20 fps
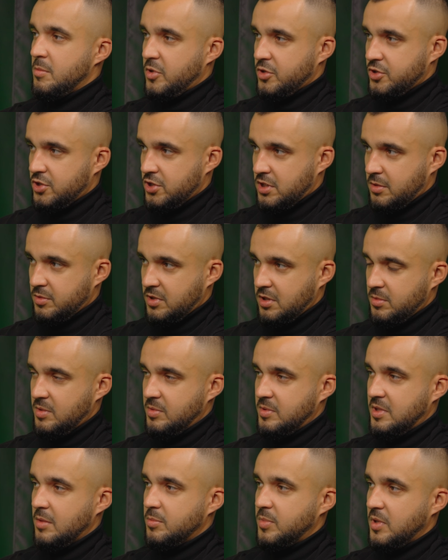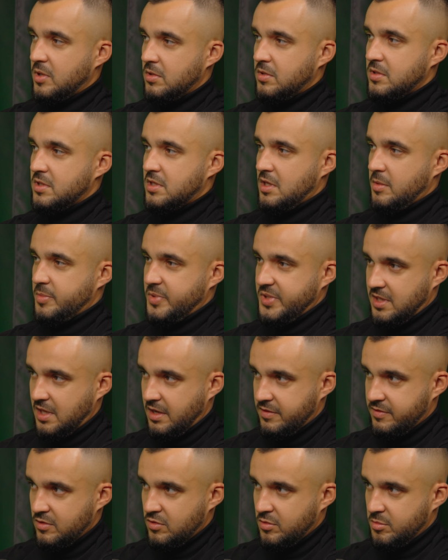pożyczam tobie te pieniądze na
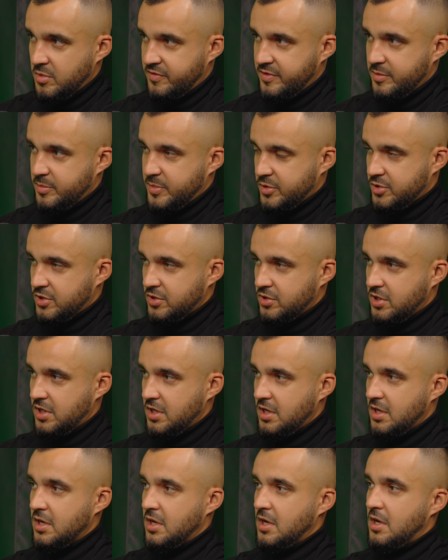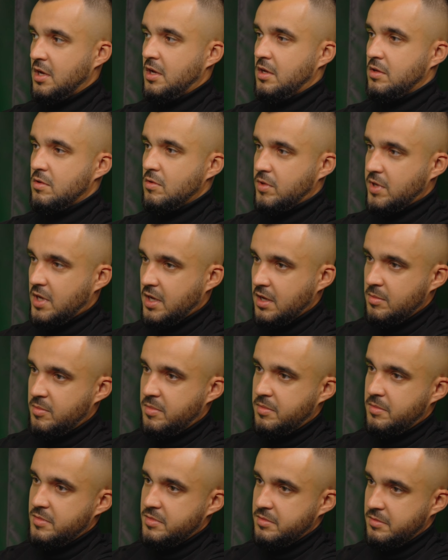podstawie umowy pożyczki. Tutaj
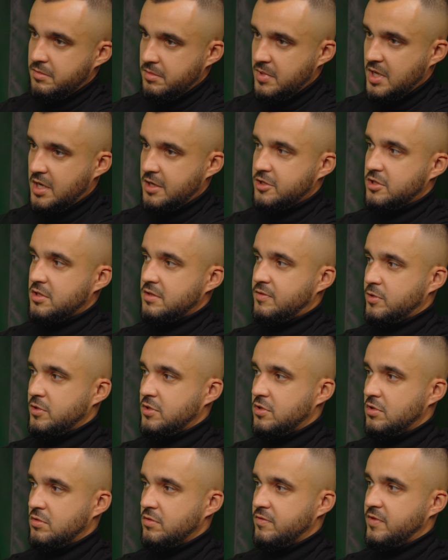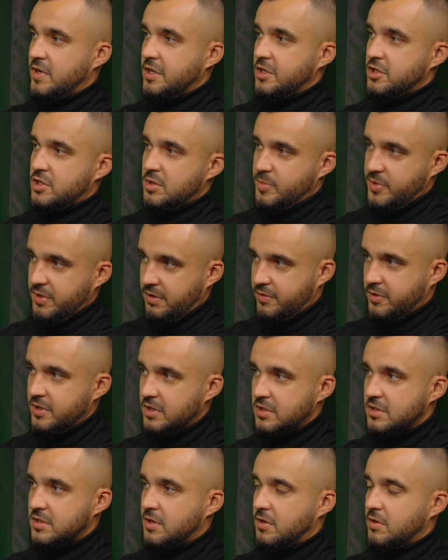należy zwrócić uwagę, że po
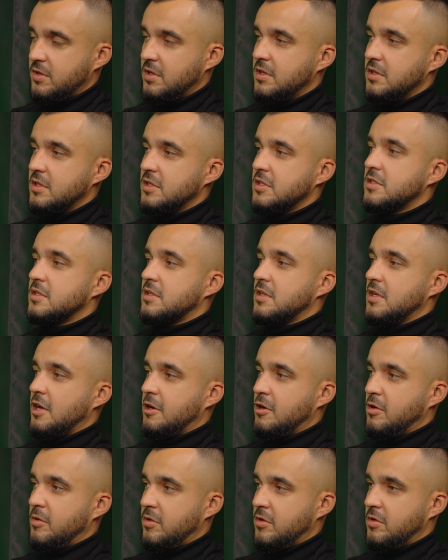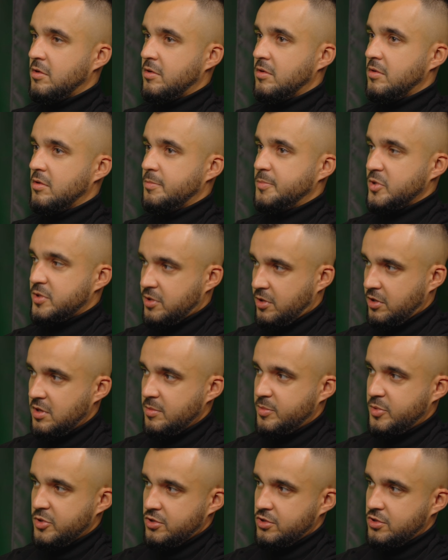Twojej stronie jest, jako po
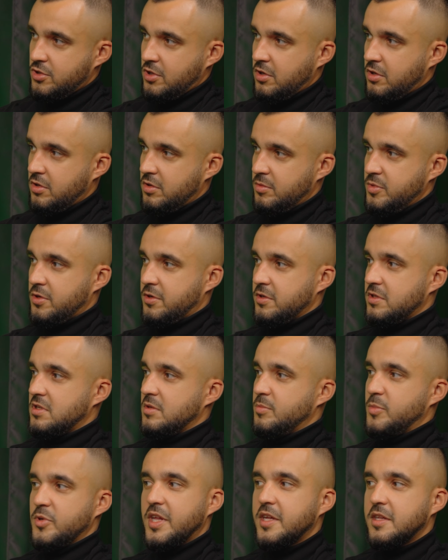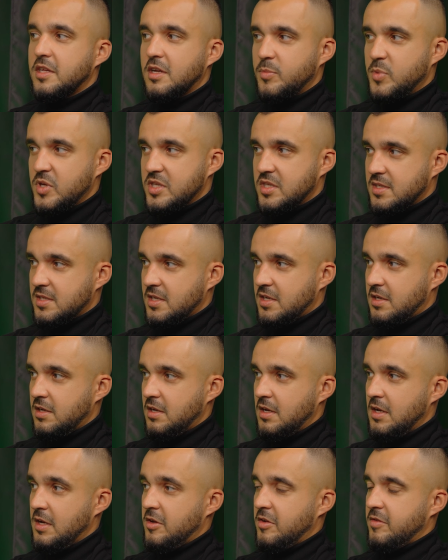stronie pożyczkobiorcy, podatek PTC
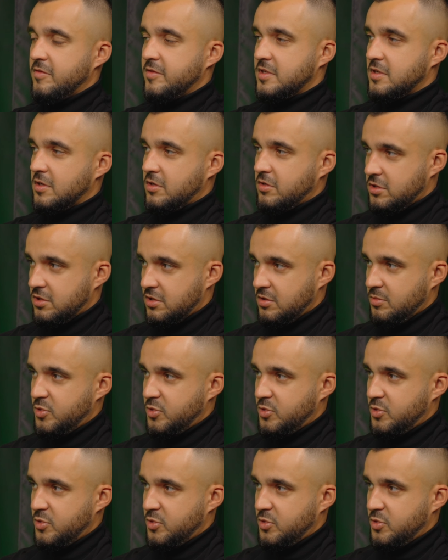w wysokości